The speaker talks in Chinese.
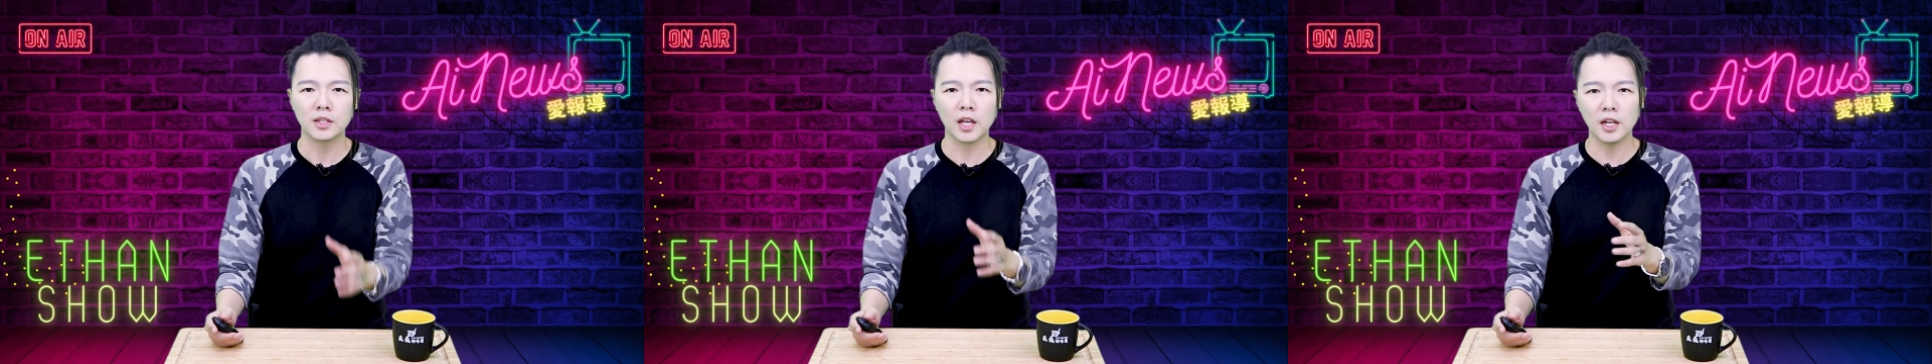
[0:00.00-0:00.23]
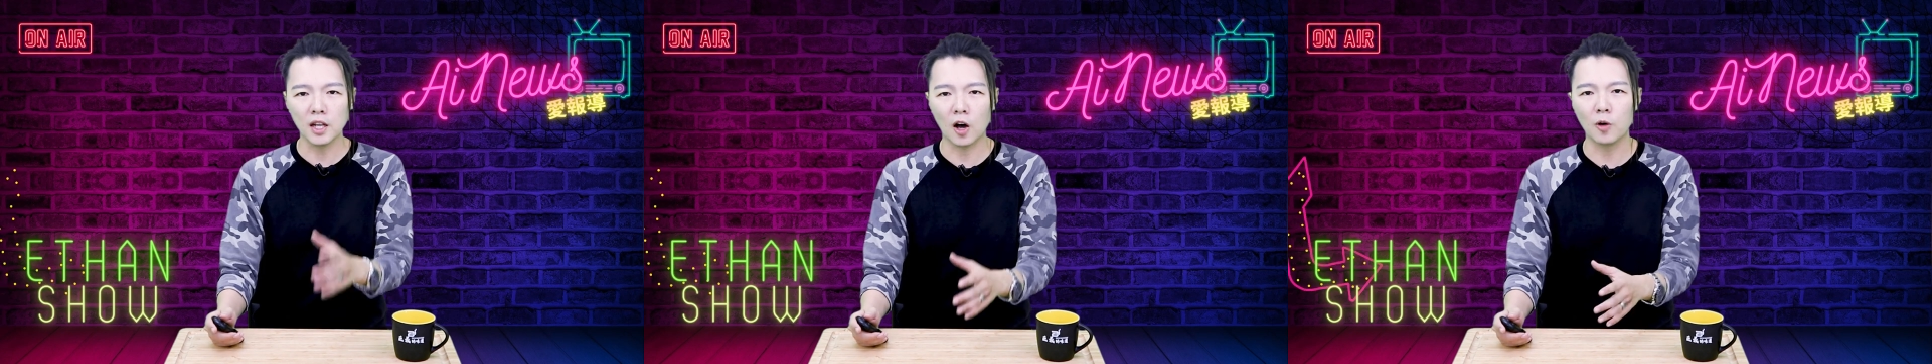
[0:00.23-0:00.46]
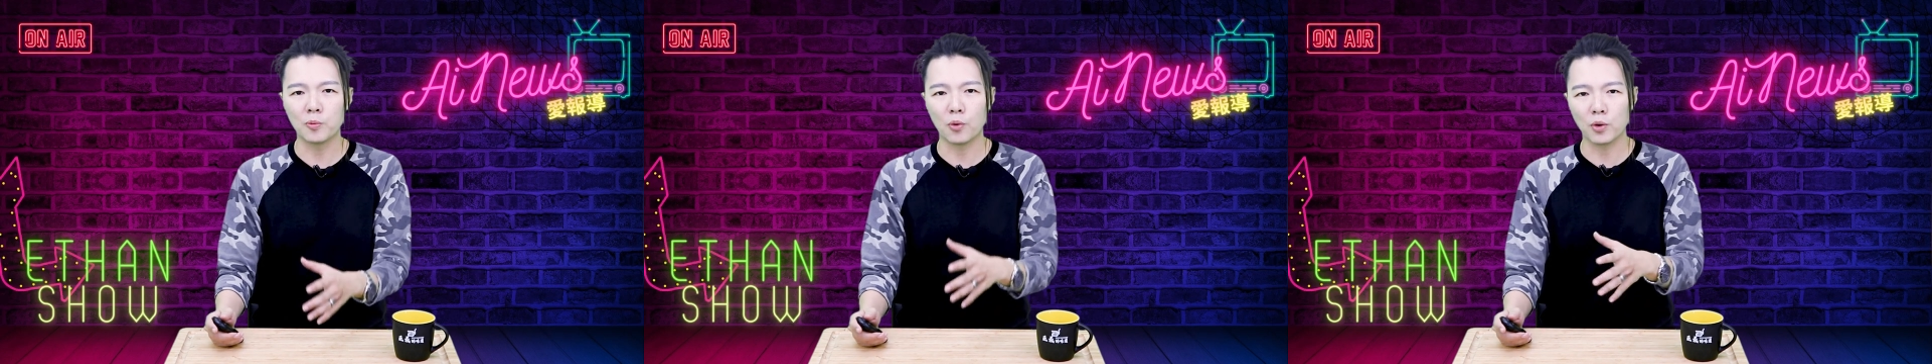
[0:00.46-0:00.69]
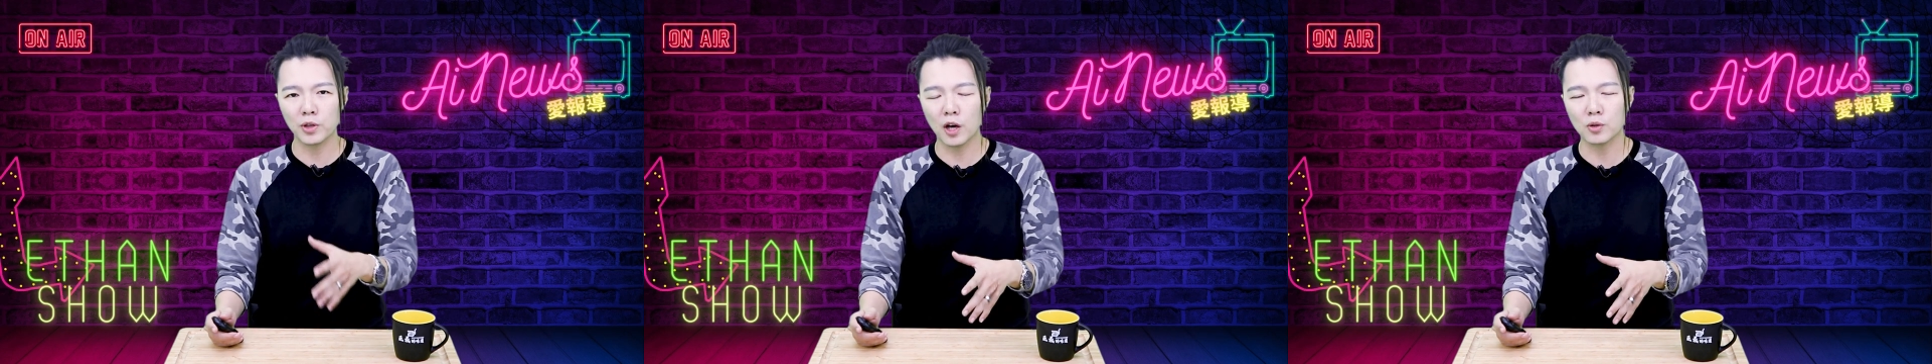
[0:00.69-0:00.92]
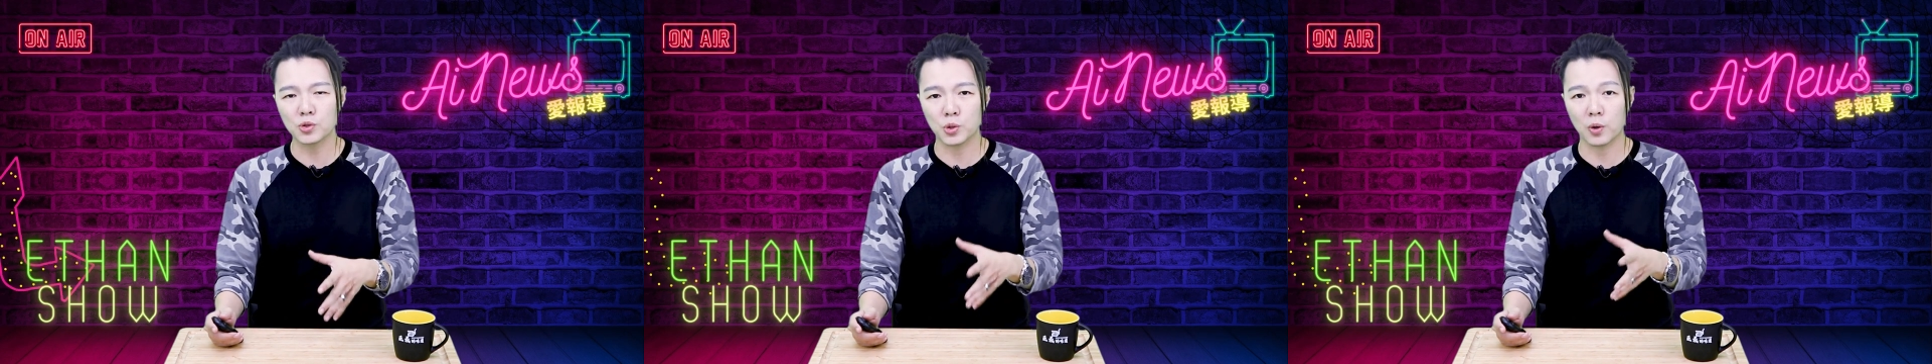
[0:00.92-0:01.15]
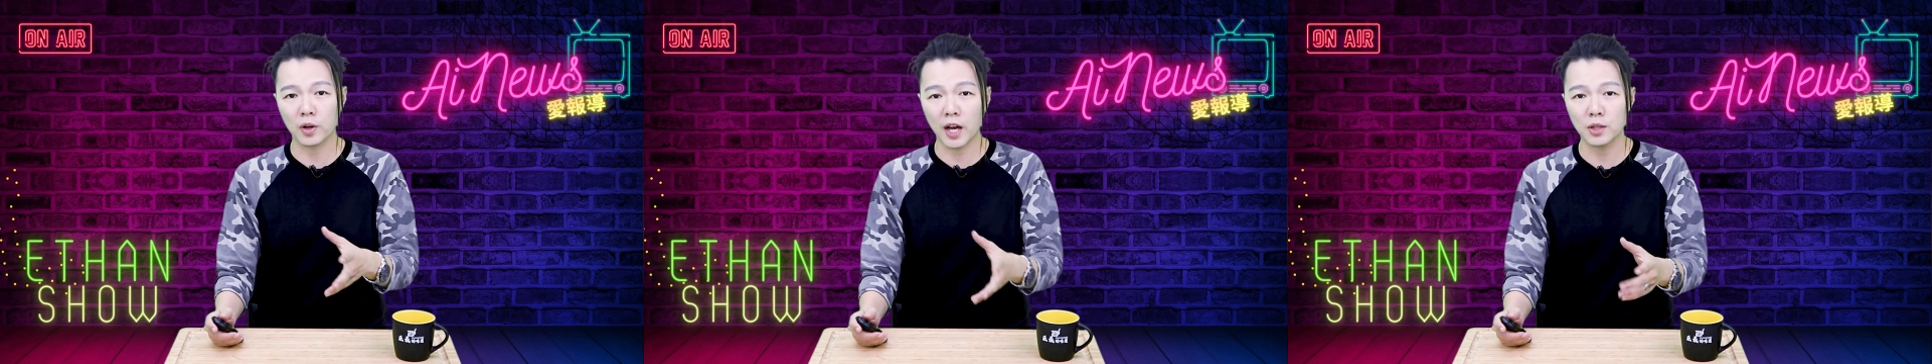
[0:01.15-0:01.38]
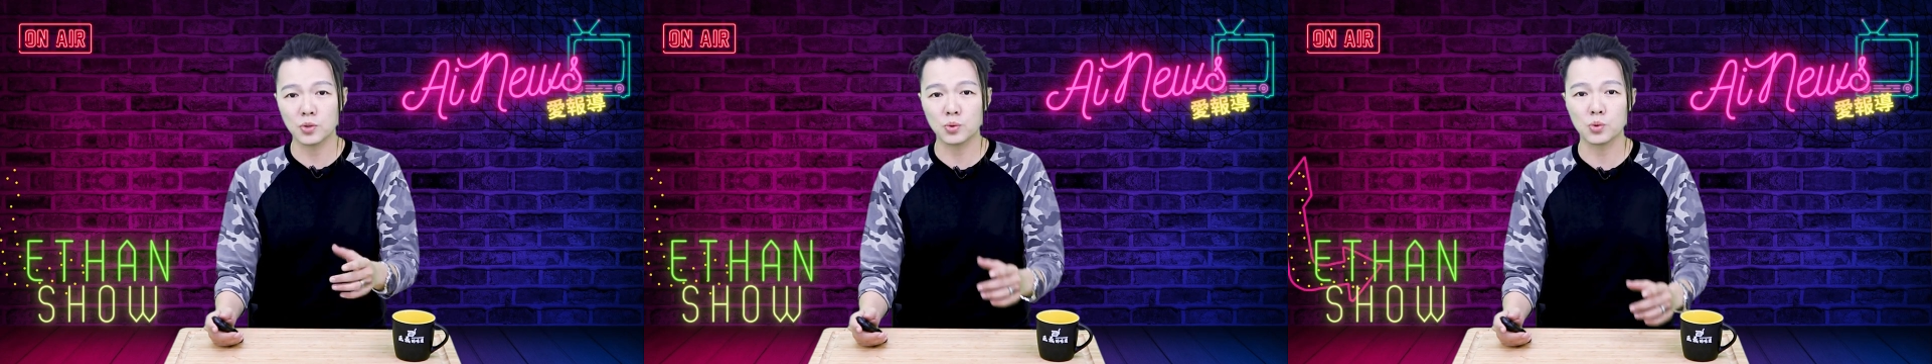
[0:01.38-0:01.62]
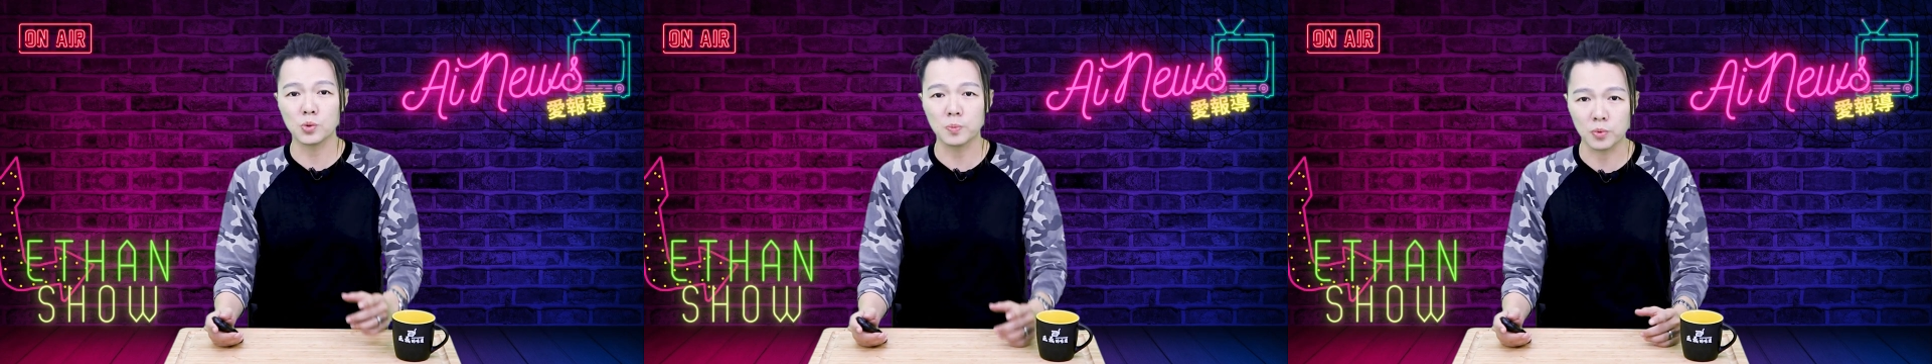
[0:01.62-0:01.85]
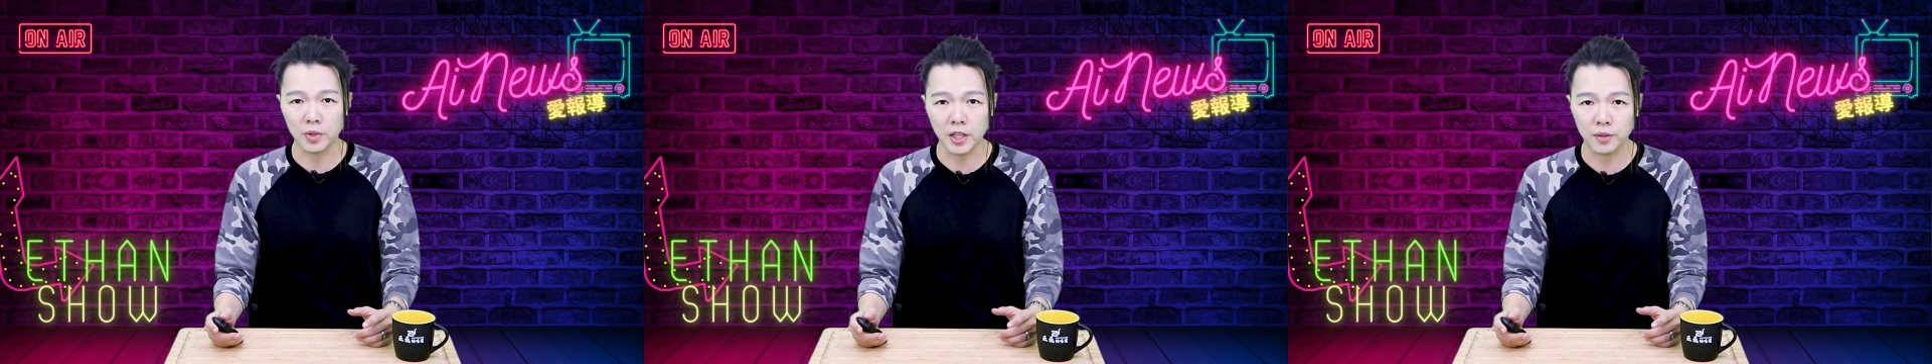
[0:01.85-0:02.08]
他老婆要求要看拘
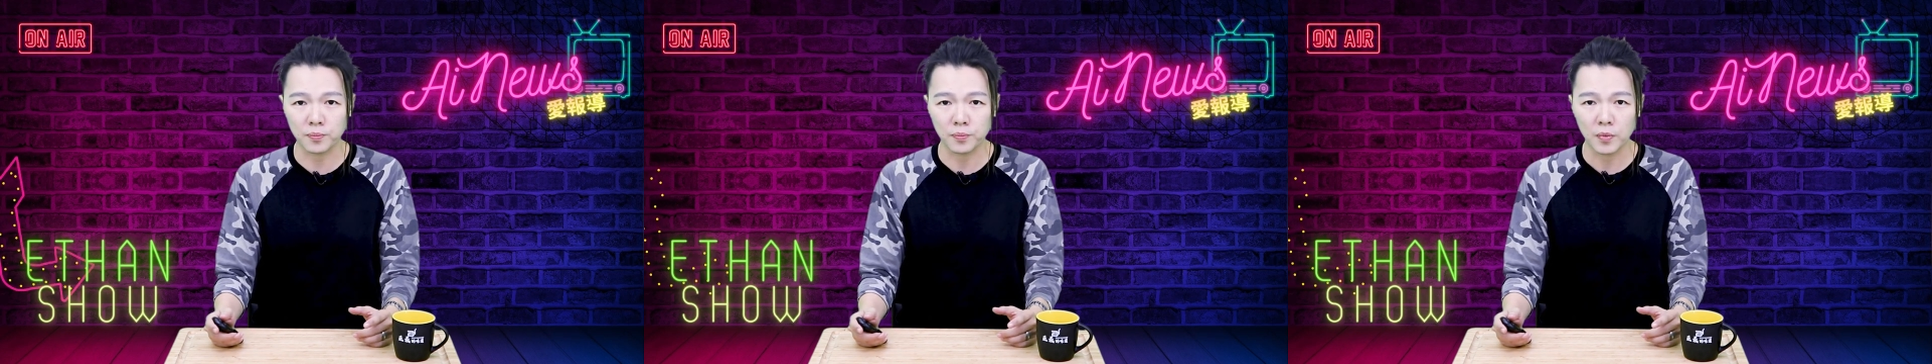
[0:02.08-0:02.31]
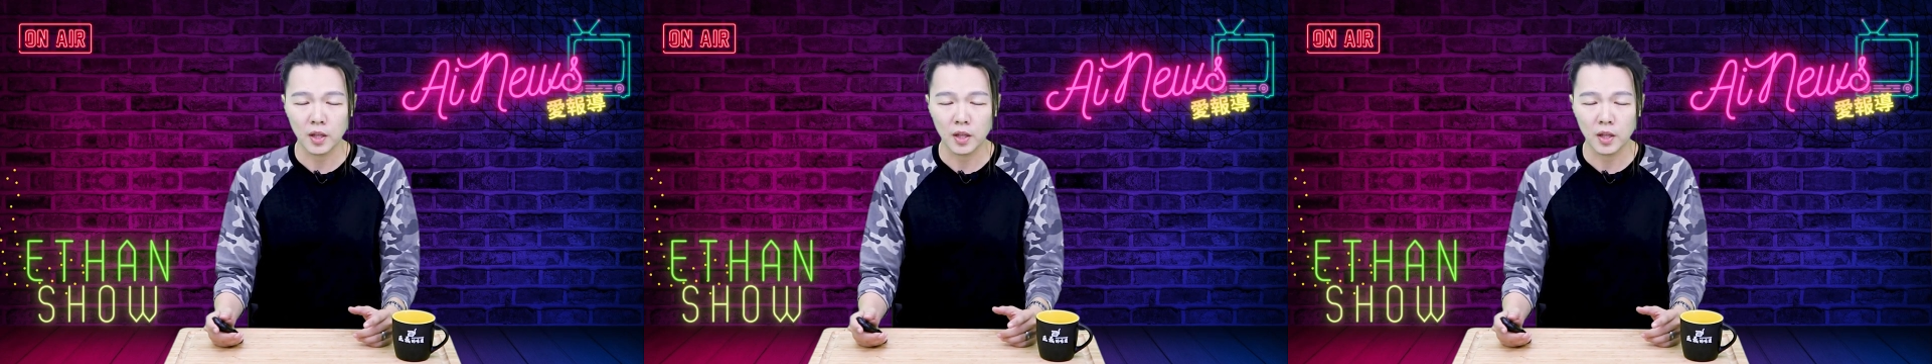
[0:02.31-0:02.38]
捕令。